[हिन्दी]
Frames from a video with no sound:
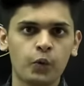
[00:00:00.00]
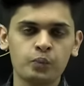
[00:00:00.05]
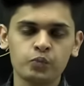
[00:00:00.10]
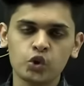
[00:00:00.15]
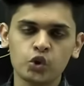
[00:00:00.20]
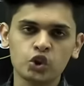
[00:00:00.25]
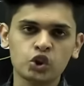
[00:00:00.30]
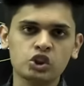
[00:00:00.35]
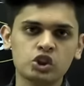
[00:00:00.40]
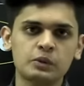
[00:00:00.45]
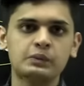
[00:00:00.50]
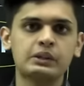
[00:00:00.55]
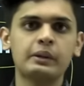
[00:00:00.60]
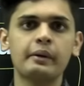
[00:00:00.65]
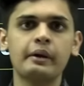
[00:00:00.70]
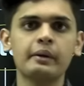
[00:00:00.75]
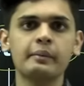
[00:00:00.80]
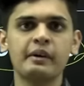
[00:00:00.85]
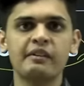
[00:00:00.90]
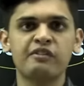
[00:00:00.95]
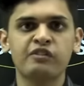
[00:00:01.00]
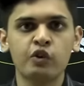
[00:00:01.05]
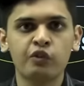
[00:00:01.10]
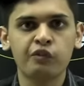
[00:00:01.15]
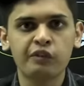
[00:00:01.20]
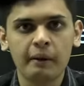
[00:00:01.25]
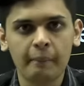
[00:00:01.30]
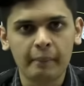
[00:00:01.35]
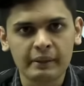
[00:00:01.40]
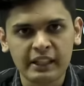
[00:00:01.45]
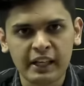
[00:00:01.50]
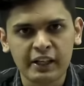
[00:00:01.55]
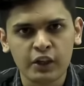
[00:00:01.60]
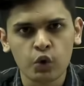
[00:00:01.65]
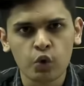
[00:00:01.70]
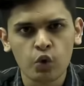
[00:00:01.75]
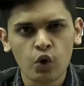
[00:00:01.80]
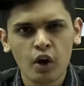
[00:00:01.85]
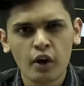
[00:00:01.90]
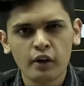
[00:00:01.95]
तो ये तो सबसे बड़ी बेवकूफी है पता है क्यों
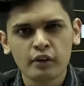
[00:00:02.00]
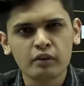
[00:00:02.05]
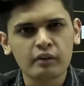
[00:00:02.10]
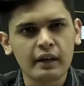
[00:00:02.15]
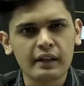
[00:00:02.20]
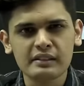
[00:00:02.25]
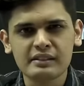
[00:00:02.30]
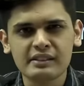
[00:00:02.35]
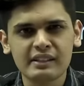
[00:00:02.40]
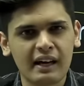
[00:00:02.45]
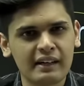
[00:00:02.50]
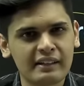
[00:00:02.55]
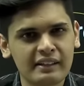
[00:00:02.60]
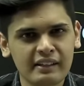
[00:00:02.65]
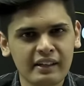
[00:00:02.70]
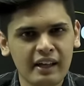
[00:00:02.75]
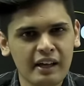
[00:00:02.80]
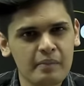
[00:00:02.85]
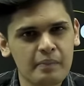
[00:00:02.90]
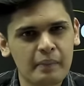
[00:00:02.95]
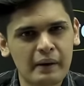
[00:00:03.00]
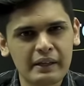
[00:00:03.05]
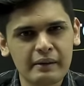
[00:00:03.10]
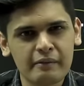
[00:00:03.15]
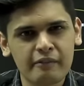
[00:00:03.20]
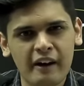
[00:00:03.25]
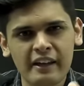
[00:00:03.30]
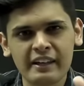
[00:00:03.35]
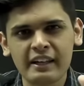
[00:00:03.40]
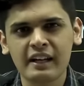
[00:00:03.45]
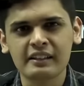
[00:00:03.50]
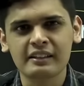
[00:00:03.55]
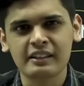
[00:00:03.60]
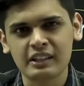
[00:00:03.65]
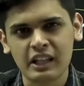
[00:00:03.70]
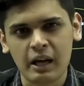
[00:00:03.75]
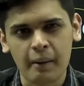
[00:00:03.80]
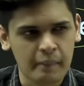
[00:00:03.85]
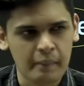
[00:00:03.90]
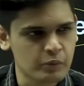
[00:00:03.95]
क्योंकि एनसीआरटी ने एक बड़ी वाहियात
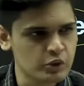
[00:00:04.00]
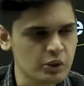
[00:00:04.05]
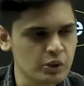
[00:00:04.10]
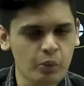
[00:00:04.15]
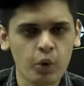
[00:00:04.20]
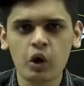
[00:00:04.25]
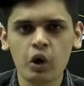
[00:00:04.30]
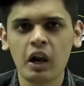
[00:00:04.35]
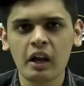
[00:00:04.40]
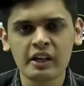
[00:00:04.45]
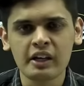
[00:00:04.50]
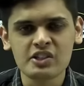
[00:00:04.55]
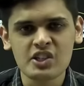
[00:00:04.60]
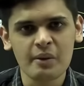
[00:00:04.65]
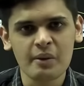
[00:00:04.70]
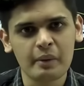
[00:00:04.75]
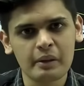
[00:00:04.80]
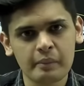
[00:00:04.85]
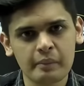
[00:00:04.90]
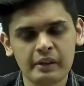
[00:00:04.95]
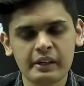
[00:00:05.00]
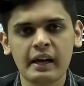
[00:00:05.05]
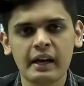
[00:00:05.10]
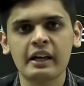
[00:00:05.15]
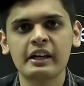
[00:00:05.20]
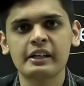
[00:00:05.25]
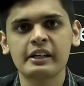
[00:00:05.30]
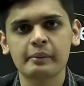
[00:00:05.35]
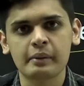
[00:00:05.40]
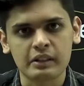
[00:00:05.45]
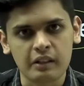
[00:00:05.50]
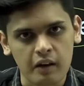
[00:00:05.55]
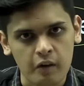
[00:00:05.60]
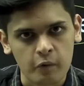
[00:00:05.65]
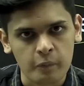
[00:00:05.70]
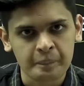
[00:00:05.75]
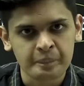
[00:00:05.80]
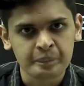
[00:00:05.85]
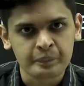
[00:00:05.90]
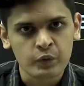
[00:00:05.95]
किताब है मुझे बोलना नहीं चाहिए बट मैं रियलिटी बता रहा हूँ
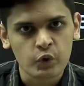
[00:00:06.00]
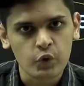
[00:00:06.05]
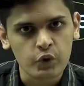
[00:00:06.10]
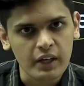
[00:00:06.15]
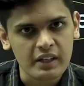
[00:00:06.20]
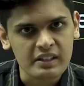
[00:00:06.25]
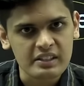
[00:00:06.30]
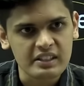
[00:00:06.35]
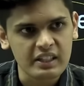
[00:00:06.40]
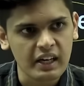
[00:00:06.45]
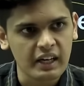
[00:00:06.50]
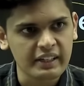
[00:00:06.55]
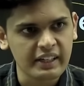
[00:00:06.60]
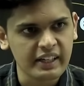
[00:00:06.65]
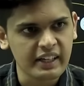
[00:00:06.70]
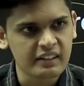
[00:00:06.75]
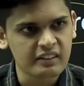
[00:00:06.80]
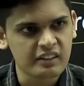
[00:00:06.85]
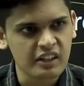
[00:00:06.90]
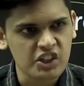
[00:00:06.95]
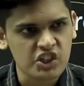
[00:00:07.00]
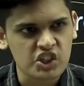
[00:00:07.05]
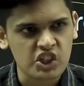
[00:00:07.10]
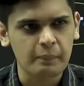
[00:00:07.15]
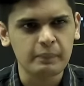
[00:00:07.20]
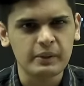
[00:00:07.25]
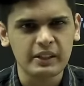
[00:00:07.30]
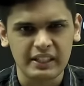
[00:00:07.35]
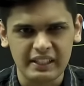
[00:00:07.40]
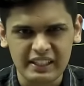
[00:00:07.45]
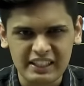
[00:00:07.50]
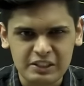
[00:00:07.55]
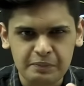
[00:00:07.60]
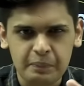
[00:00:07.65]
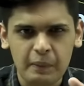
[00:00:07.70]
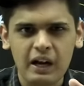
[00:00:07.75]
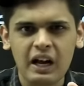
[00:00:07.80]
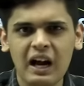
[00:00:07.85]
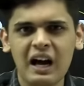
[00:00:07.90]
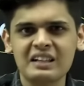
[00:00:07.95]
क्योंकि एनसीआरटी के अंदर शब्द इस
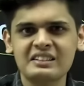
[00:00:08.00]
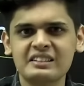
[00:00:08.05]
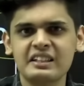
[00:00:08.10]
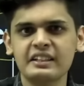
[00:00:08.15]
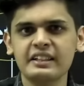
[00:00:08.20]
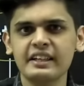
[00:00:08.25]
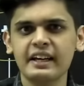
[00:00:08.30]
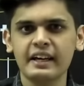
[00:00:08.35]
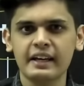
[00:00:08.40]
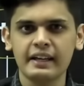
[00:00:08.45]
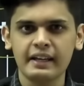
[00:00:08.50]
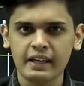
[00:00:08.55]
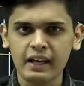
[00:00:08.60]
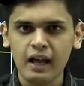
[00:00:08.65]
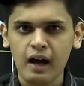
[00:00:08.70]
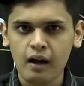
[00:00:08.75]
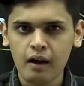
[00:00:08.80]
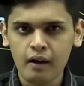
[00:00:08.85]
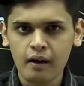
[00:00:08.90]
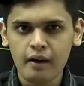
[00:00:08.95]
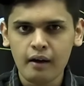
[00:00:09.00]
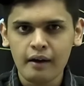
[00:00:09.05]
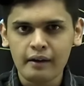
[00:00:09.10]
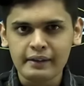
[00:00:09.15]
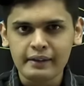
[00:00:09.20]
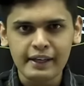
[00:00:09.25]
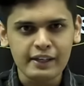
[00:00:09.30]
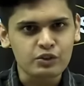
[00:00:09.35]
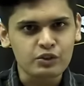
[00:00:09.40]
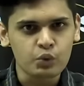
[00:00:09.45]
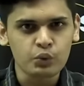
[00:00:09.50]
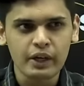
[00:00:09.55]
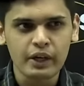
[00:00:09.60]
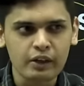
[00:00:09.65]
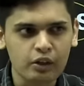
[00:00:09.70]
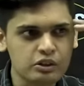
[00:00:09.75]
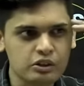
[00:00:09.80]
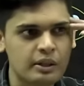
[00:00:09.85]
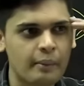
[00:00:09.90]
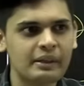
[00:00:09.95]
प्रकार से दिए गए हैं ना कि एक स्टूडेंट को
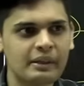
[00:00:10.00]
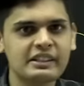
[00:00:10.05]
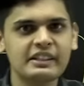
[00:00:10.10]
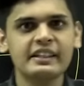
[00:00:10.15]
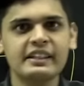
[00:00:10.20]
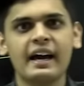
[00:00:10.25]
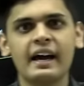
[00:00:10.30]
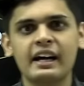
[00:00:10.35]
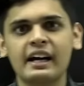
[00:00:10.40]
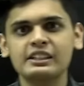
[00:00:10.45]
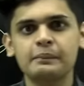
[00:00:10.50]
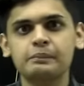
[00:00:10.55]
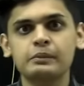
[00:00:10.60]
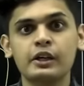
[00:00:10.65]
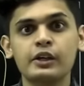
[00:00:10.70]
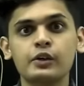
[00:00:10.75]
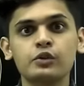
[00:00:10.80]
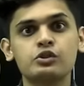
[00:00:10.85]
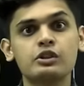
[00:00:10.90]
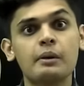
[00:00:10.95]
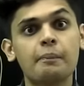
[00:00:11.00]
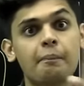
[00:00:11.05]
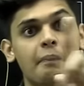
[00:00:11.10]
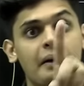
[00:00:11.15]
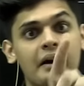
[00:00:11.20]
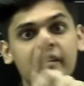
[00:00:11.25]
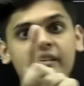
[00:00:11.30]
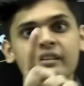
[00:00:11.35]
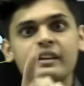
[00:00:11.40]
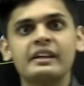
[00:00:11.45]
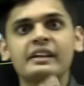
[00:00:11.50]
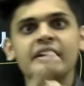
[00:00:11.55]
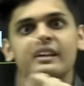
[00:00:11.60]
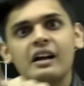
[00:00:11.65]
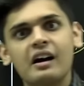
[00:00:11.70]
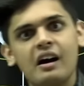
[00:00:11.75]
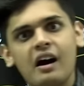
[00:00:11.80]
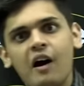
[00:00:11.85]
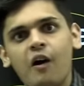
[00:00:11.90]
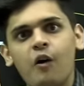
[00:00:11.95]
समझ ही नहीं आएगा जब तक कि उसने पढ़ नहीं
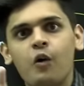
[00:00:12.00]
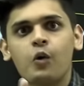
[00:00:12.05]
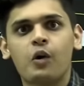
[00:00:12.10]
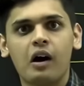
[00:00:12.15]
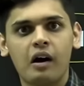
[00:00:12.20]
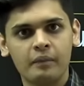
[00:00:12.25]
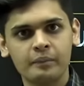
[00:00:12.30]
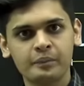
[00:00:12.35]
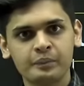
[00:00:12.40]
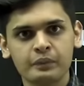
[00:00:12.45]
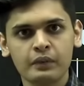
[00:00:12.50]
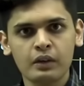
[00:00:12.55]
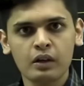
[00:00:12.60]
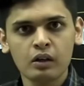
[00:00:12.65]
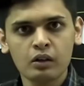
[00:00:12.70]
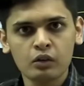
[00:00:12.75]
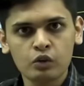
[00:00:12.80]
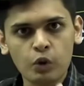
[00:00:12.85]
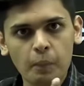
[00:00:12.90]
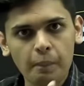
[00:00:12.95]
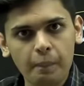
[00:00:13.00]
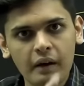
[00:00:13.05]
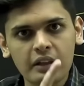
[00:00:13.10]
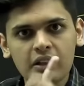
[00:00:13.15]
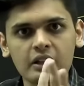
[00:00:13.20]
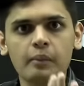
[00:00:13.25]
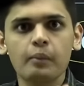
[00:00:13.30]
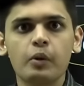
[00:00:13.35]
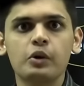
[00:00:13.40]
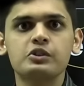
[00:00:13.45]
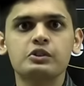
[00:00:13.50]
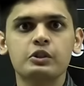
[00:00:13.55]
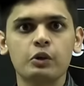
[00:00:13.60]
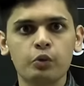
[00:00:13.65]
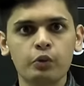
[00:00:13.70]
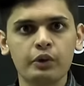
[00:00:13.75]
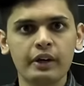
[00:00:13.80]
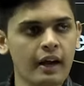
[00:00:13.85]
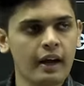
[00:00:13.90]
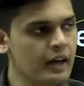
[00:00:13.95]
रखा होगा तो पढ़ना बहुत
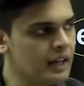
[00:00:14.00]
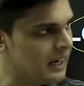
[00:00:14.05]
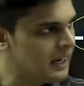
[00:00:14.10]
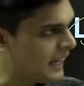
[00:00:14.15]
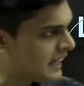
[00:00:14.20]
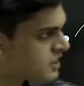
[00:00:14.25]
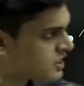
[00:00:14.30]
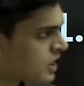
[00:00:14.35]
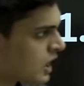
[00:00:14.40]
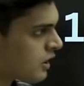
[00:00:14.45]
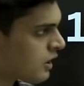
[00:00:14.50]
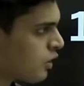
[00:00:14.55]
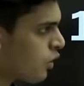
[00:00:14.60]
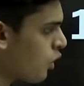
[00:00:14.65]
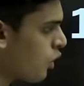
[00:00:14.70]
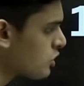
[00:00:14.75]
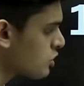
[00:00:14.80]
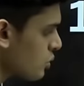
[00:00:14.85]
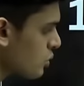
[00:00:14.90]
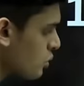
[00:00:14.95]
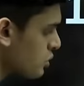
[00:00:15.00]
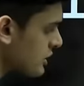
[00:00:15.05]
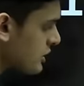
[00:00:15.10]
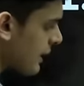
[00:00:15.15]
जरूरी है लेक्चर नोट्स उसके